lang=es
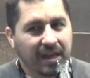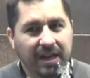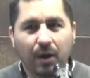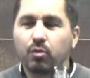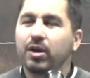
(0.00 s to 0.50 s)

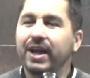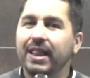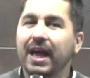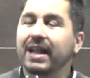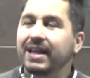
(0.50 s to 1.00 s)
La
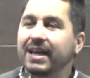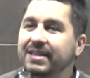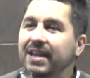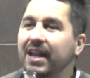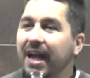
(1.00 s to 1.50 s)
autoridad que
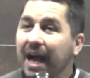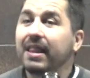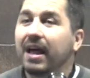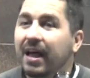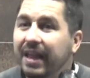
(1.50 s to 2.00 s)
es
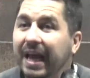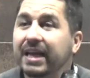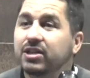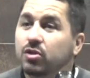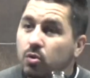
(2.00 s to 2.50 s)
delegada de
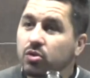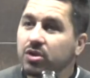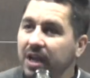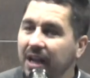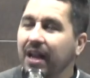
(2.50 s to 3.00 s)

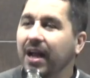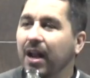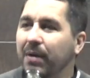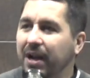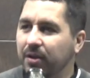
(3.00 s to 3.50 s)
Jesús en el
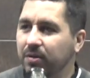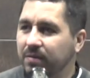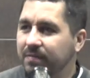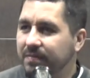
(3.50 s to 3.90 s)
Calvario.